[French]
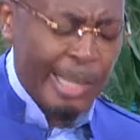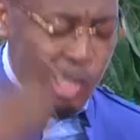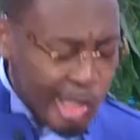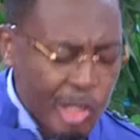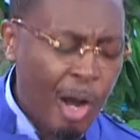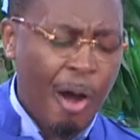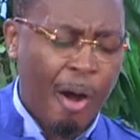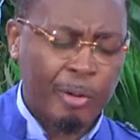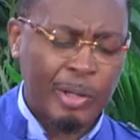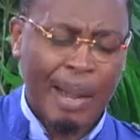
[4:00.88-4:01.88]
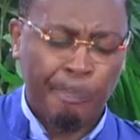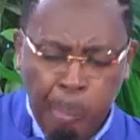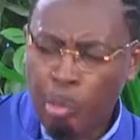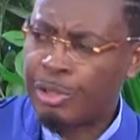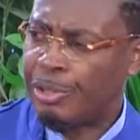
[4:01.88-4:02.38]
qui sort de la
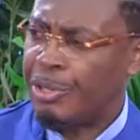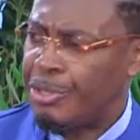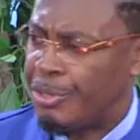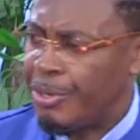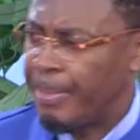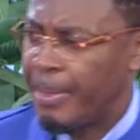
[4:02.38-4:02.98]
bouche de Dieu.